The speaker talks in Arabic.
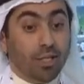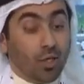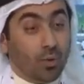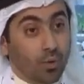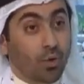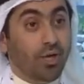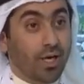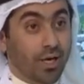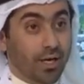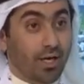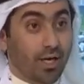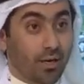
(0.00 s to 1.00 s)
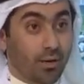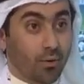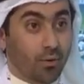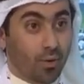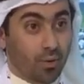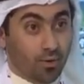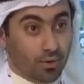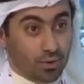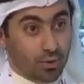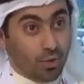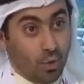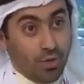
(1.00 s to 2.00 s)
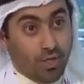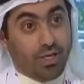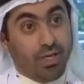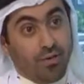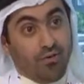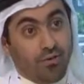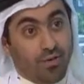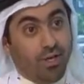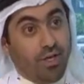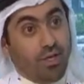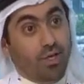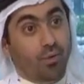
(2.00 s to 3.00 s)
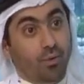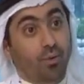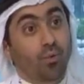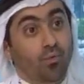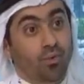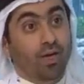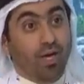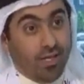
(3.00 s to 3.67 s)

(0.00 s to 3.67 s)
دربونا عليها وشرحوا لنا كيف ان احنا نقوم إيه.